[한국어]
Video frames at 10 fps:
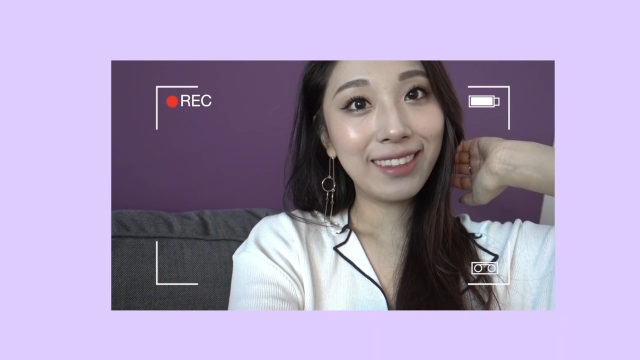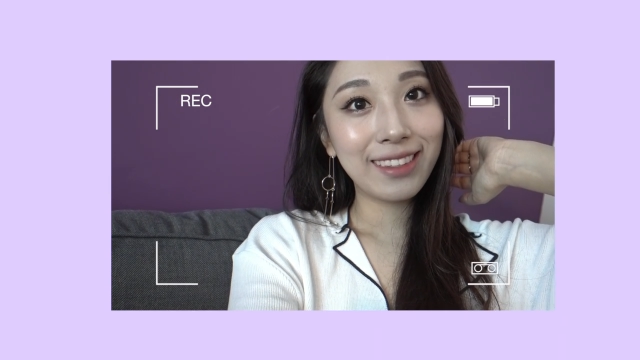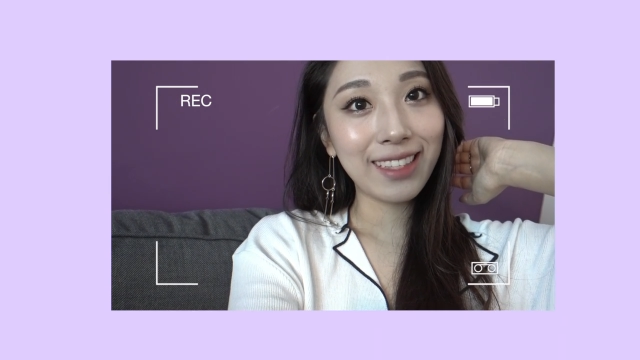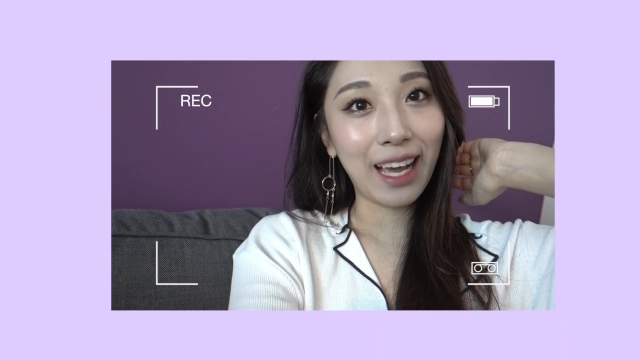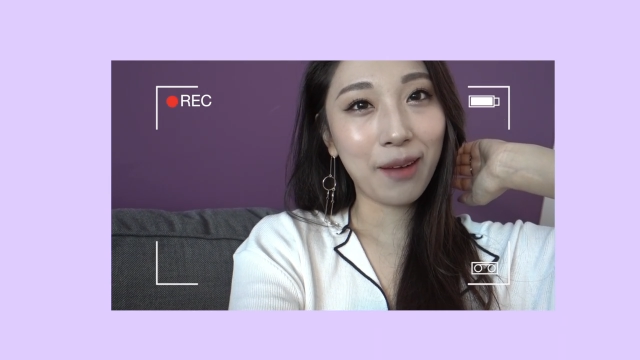
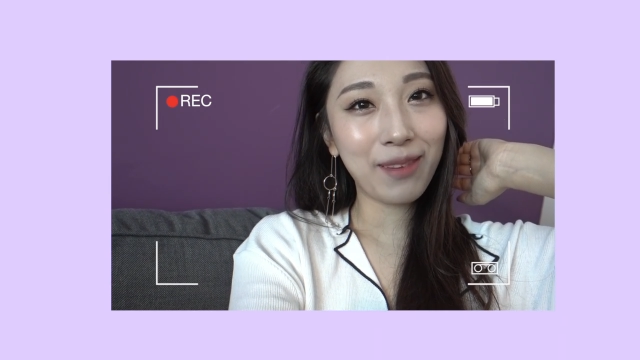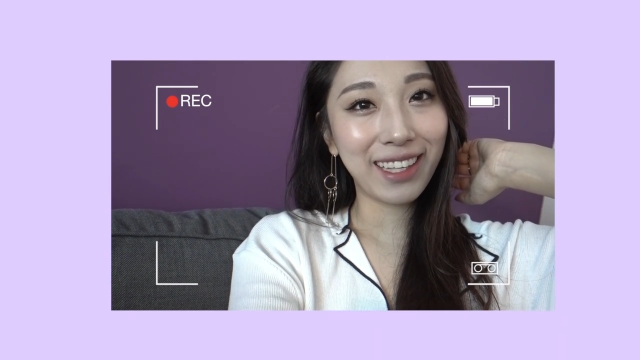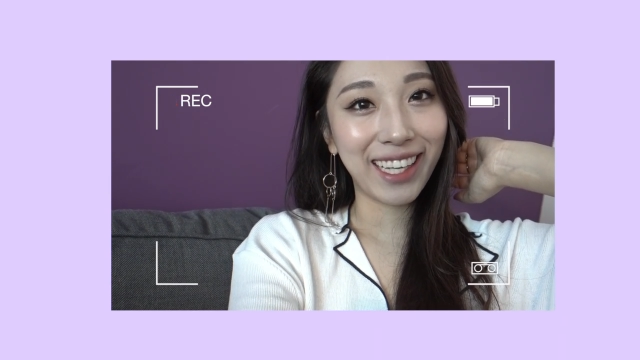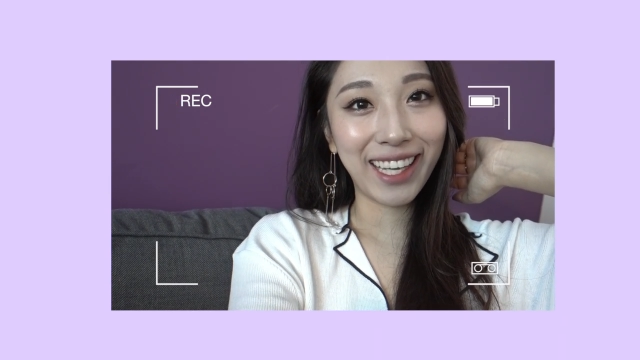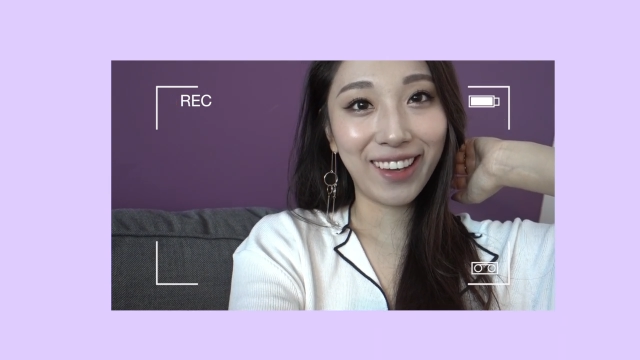
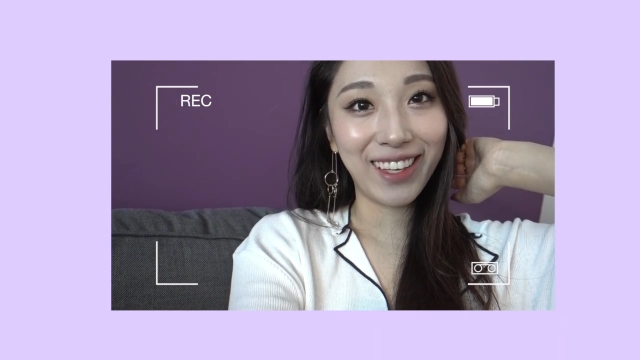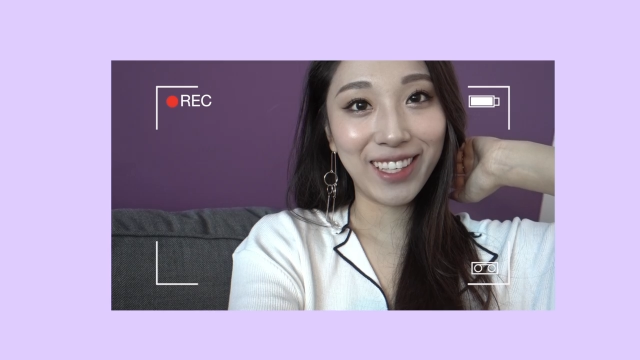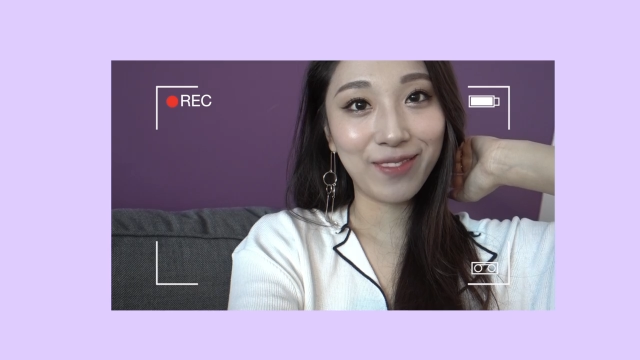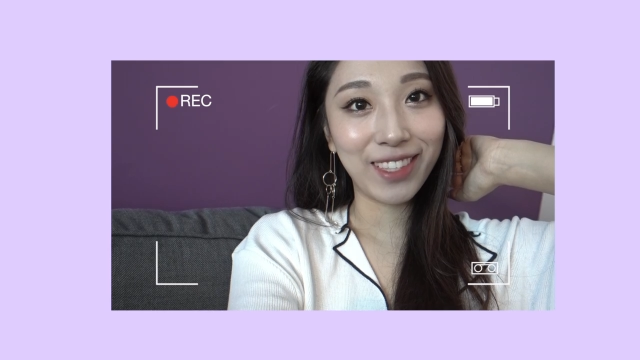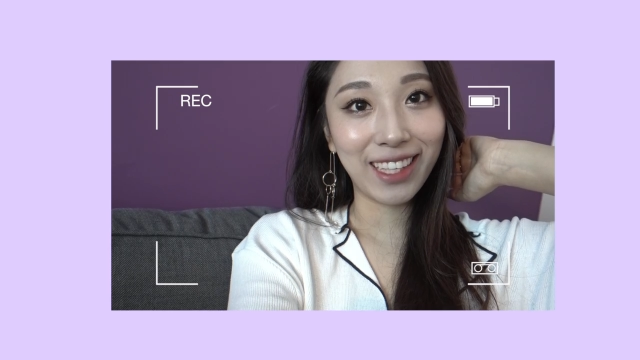장만할
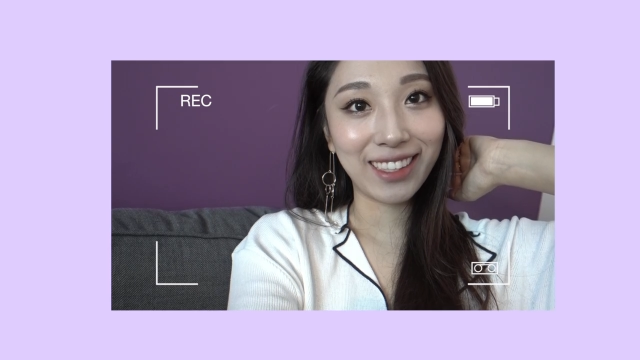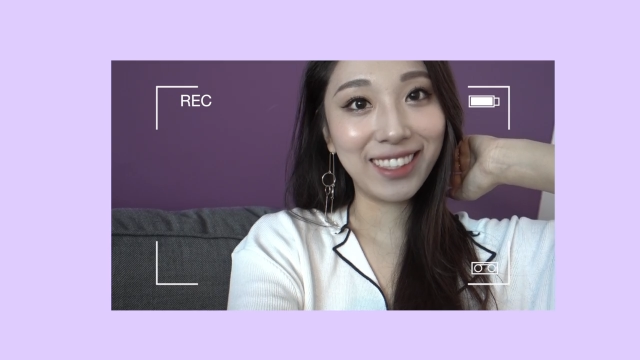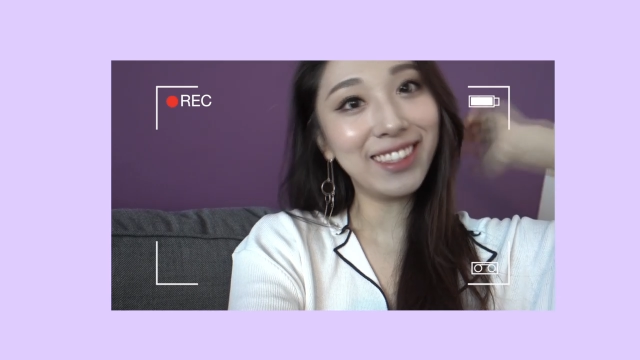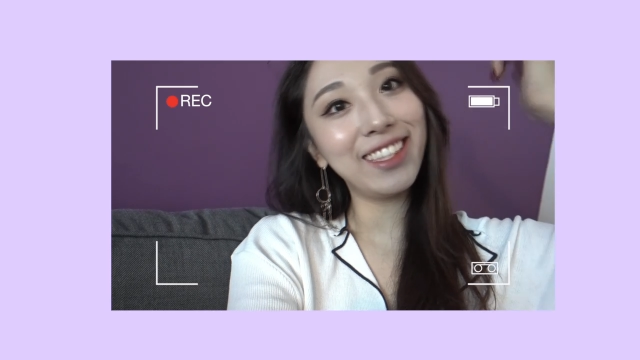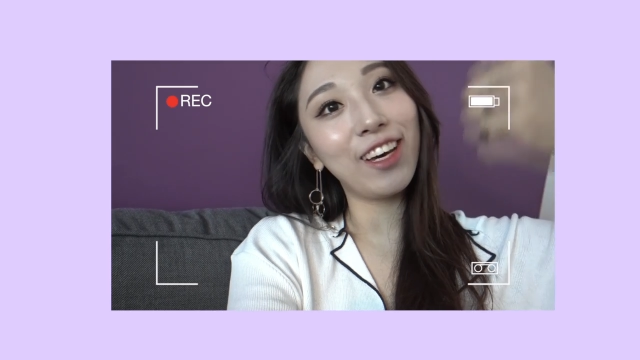계획입니다.
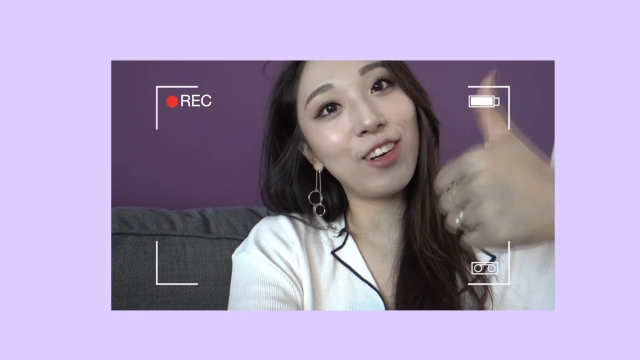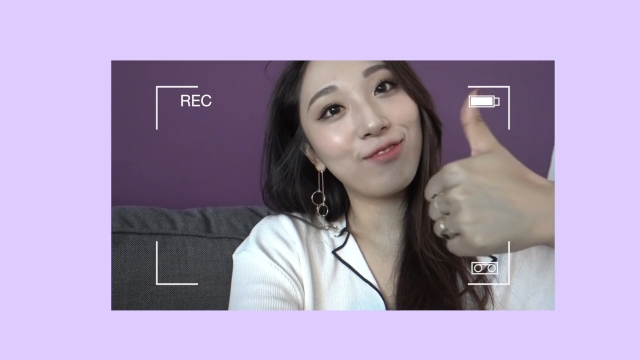드디어!